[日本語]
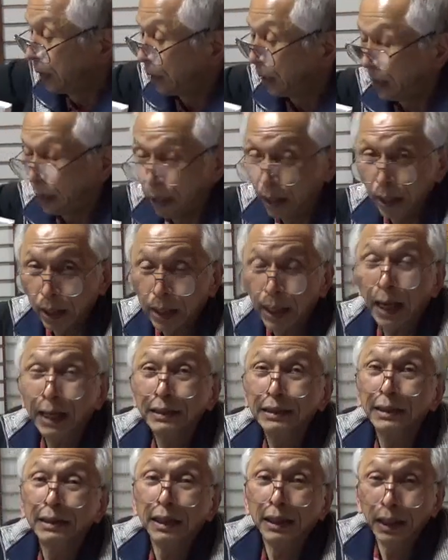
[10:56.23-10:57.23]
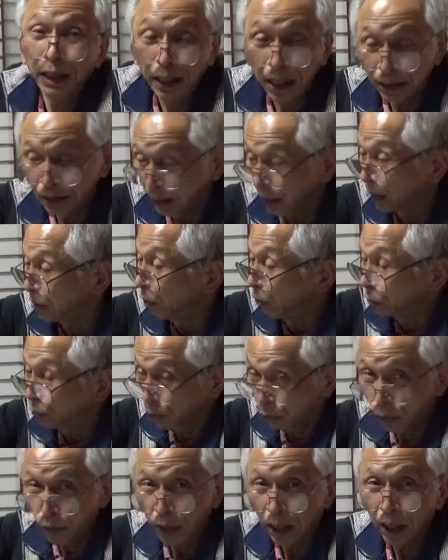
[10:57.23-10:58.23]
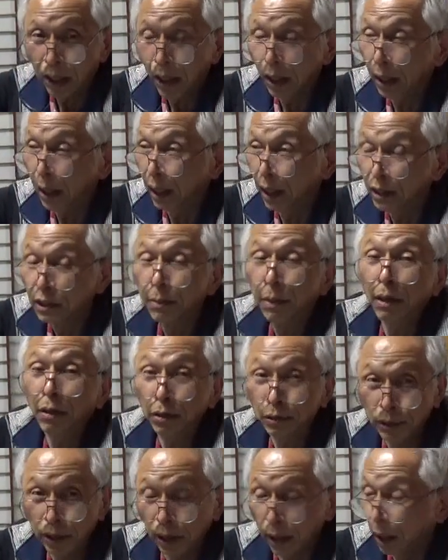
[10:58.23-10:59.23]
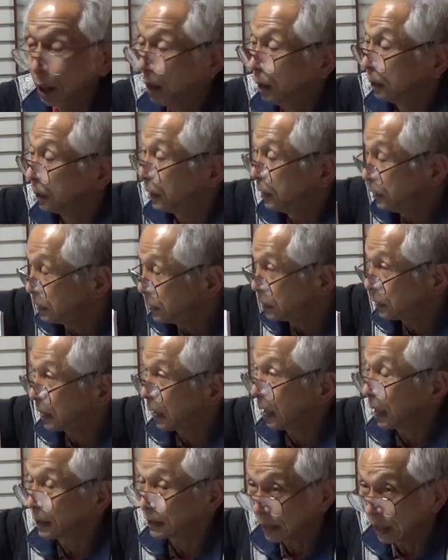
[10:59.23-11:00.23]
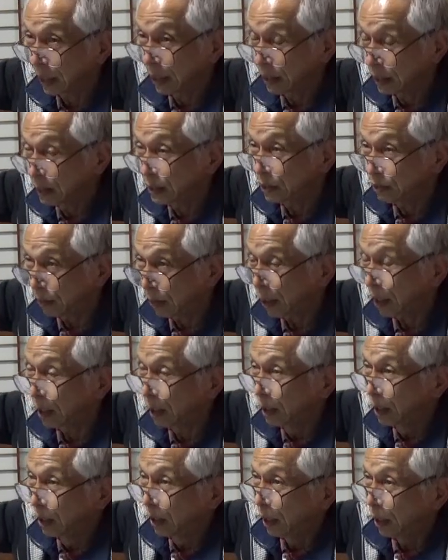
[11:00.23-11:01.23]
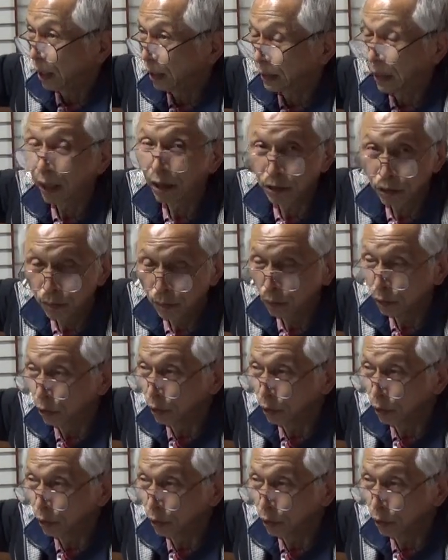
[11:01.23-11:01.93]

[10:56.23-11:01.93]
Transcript: えー、書かせていただいて4と5が1万5000円で1から31は、えー、竹内文